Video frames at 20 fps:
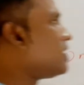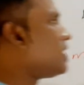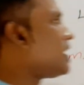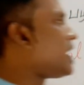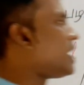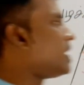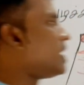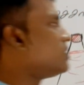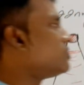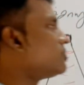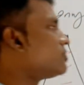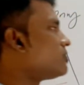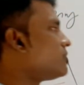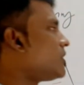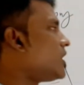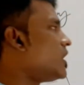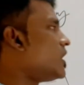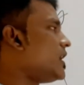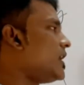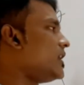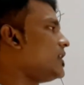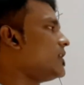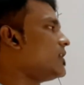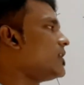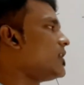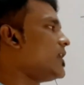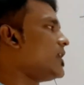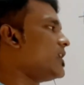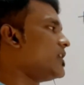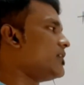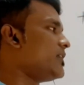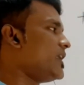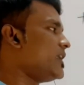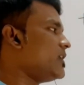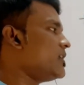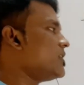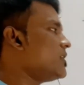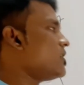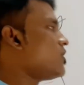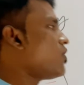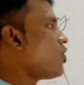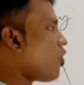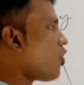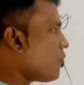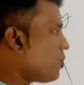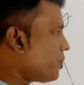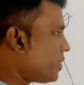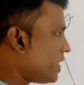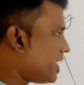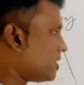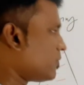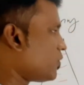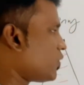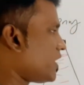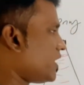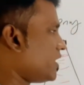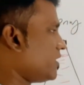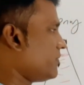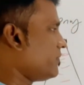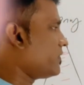நீரும் லிட்டர் எனவே ஒப்பிட முடியும்